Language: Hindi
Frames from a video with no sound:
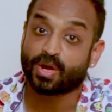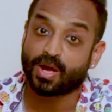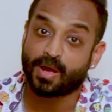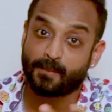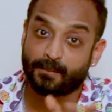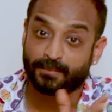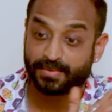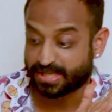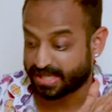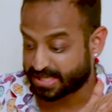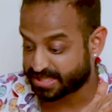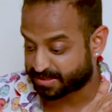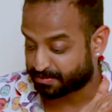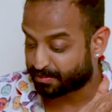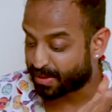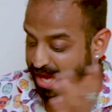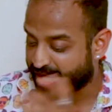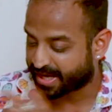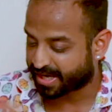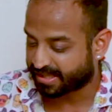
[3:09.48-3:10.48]
होगा डिश
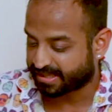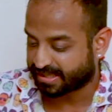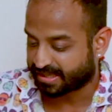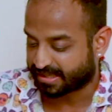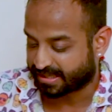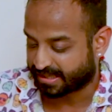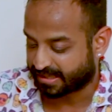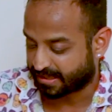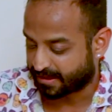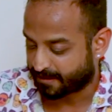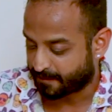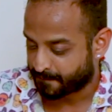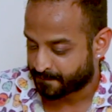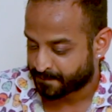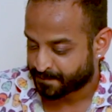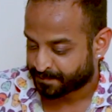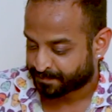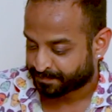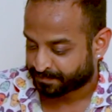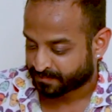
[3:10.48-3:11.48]
प्यारा दिख रहेला
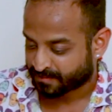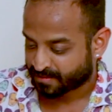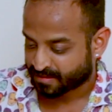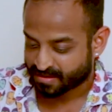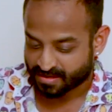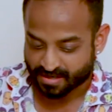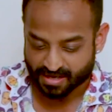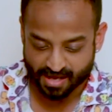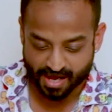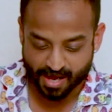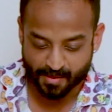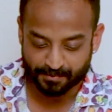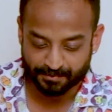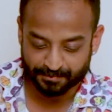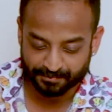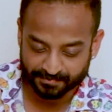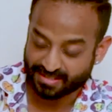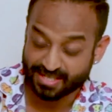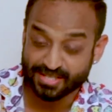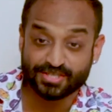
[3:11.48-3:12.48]
अब
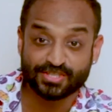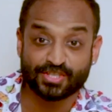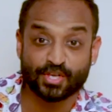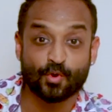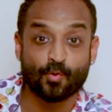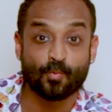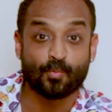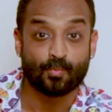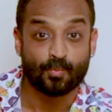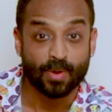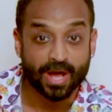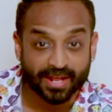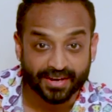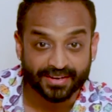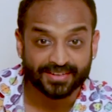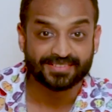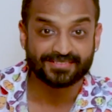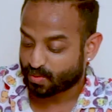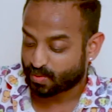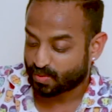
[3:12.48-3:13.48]
इसके ऊपर
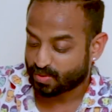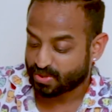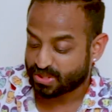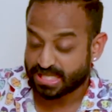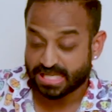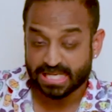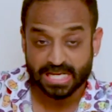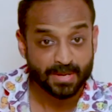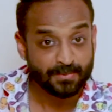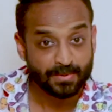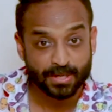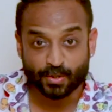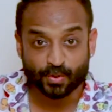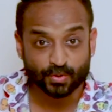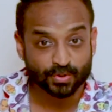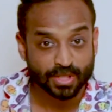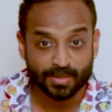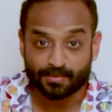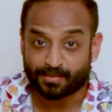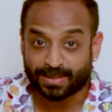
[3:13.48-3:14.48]
जलेबी
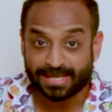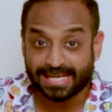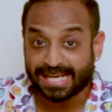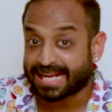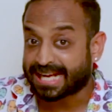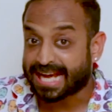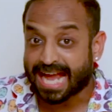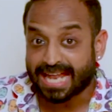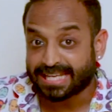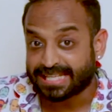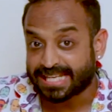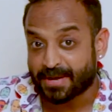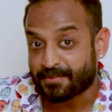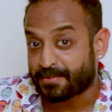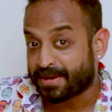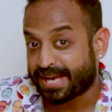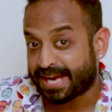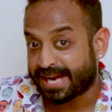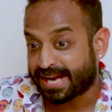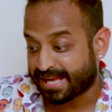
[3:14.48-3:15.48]
को तो अपन ने कांदा
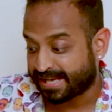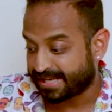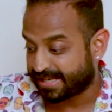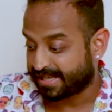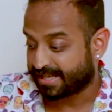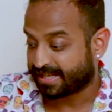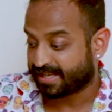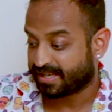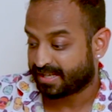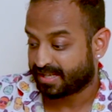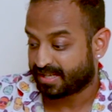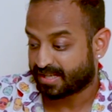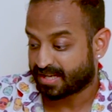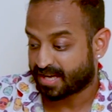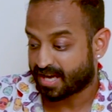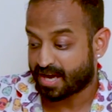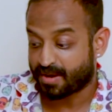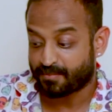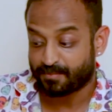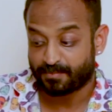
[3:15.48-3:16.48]
बना डाले
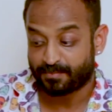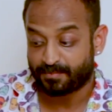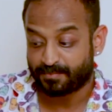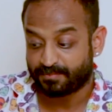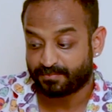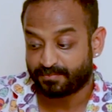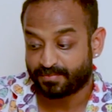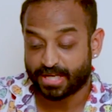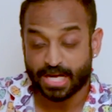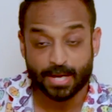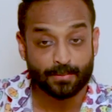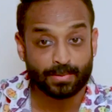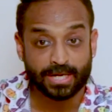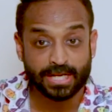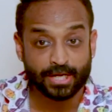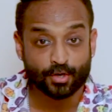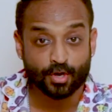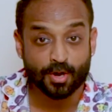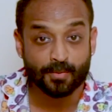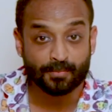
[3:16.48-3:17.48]
अब
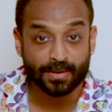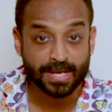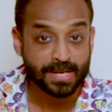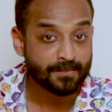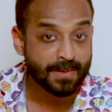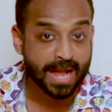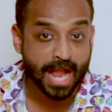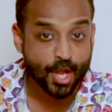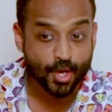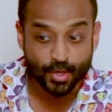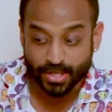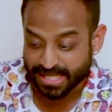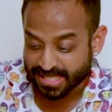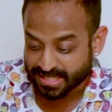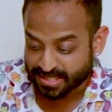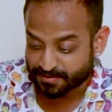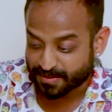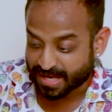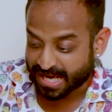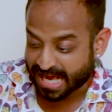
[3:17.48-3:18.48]
रबड़ी को अपन
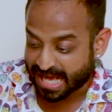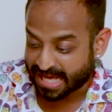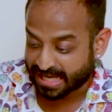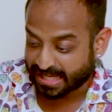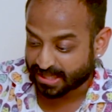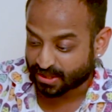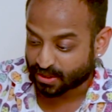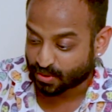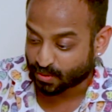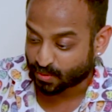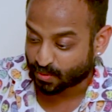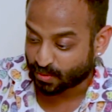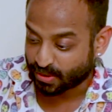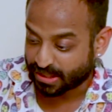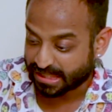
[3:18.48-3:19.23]
मायोनीस बना रहे तो